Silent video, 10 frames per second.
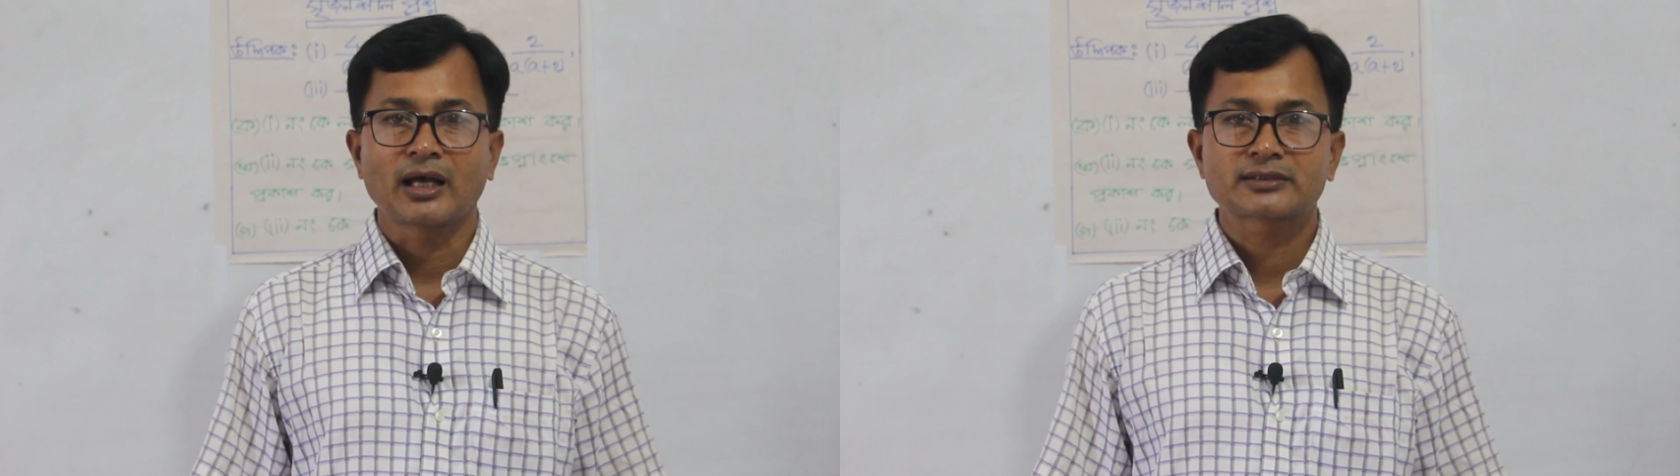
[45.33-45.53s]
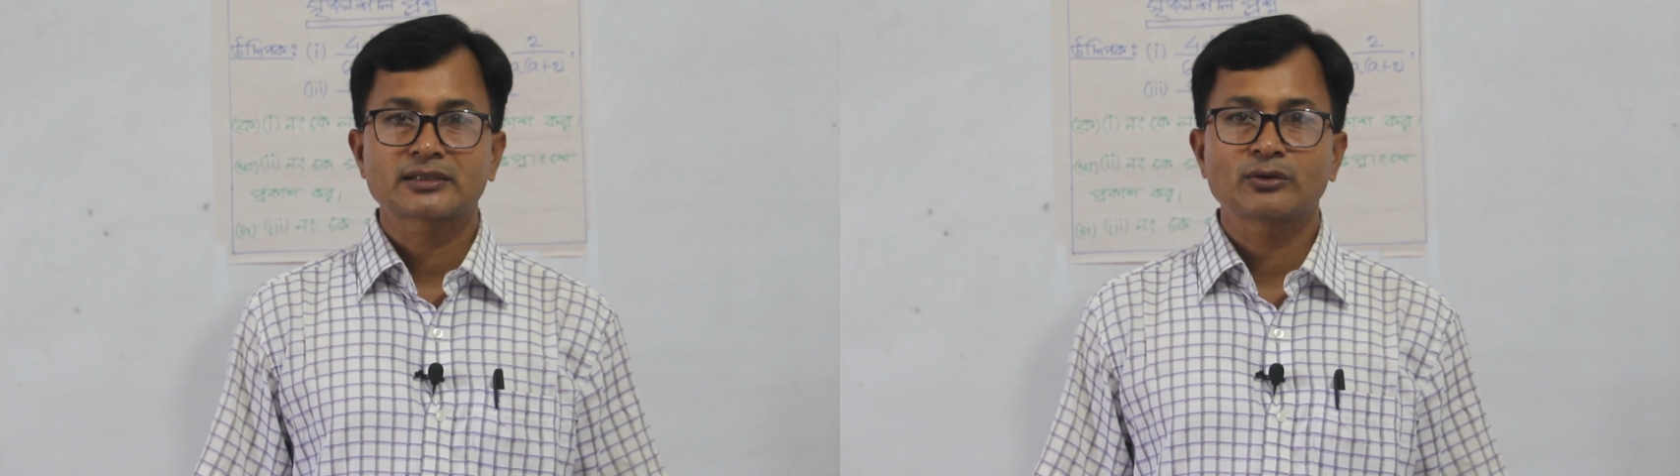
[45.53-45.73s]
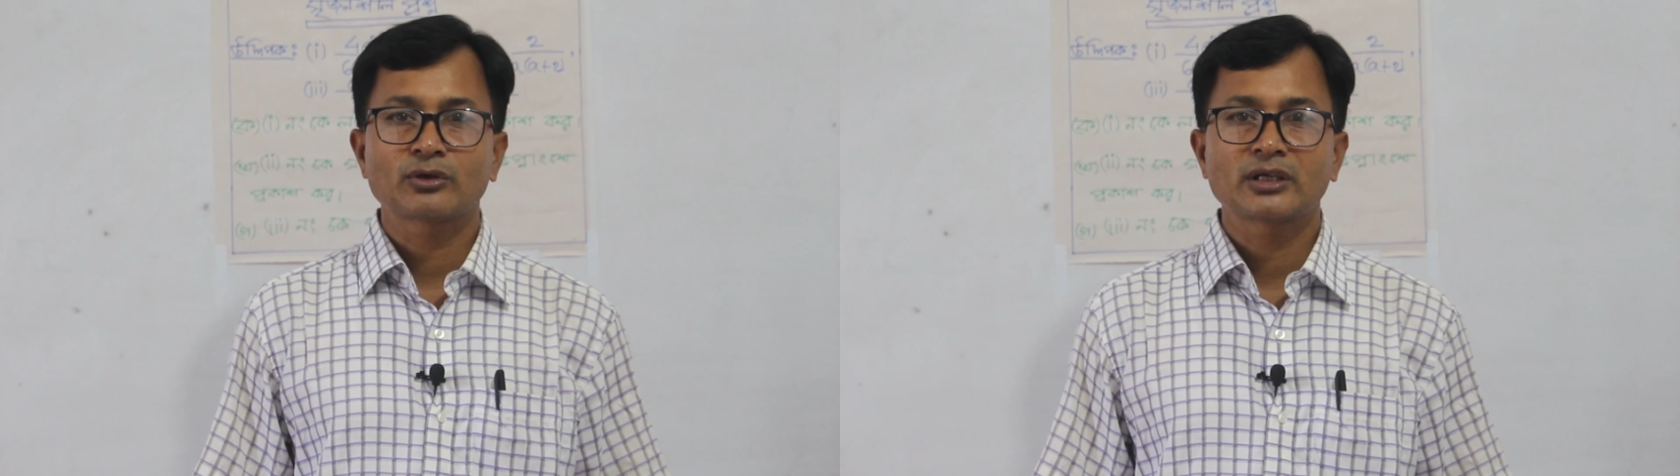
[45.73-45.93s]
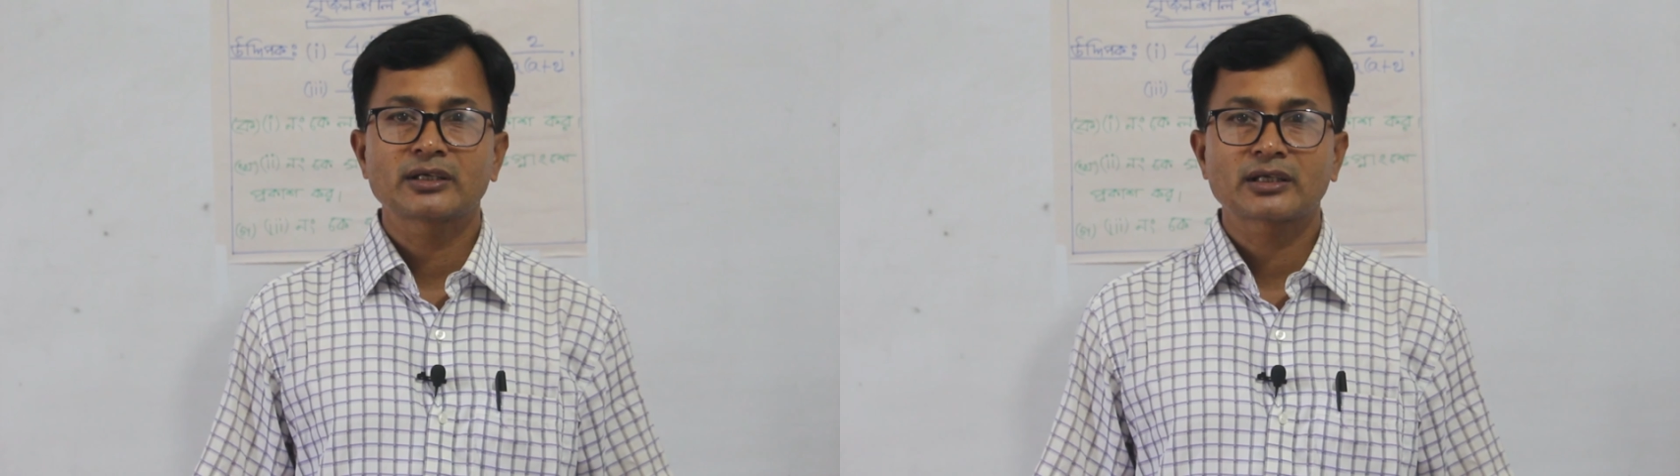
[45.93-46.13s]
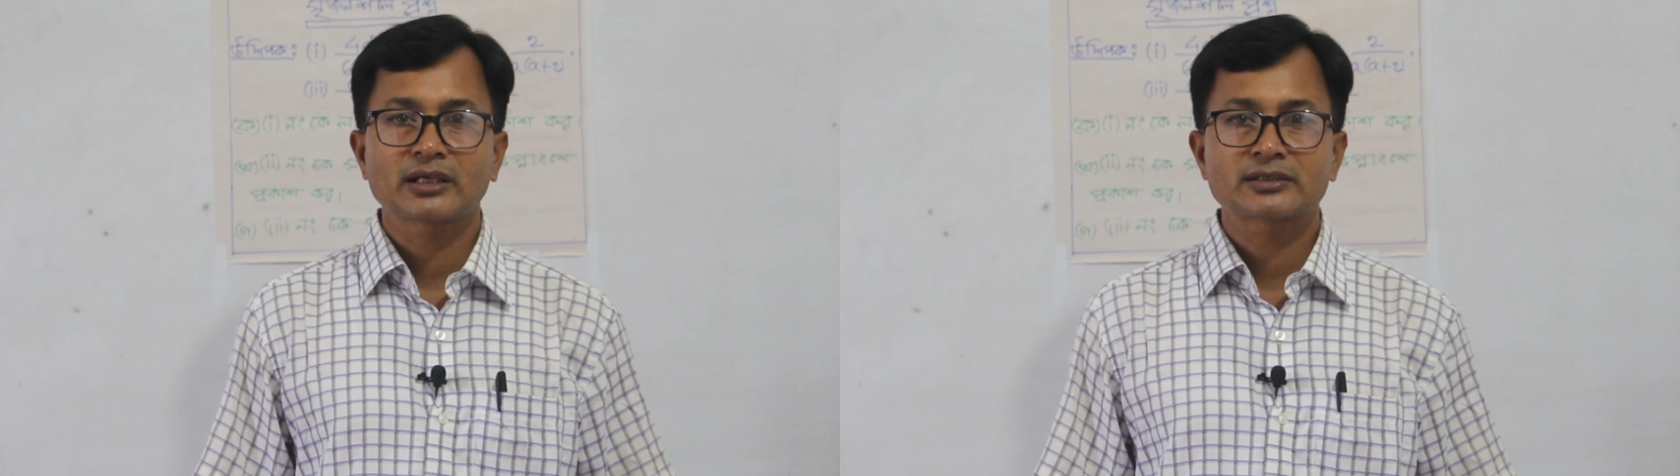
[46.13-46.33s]
আজকে
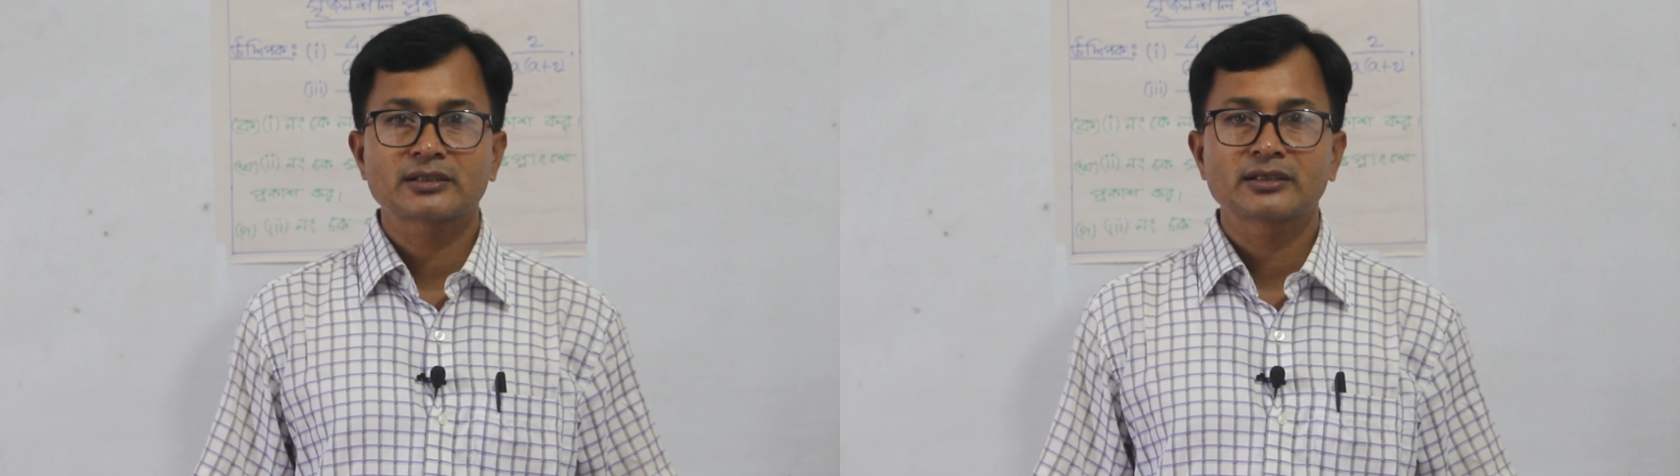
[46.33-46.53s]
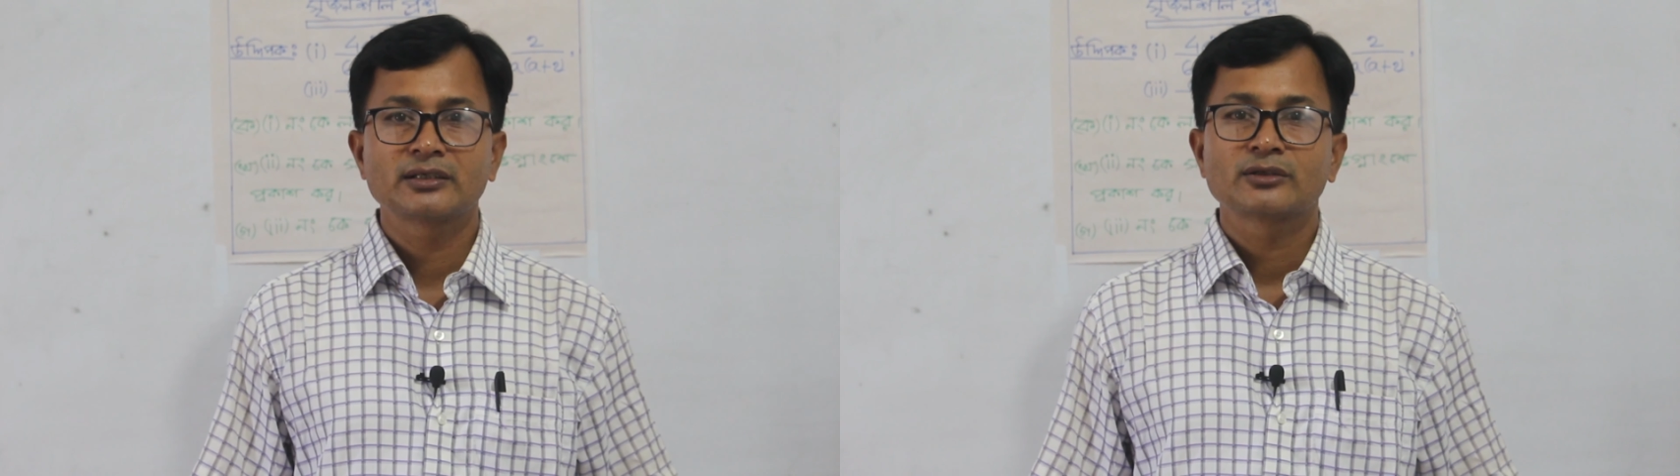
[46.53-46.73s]
অনলাইন ক্লাসে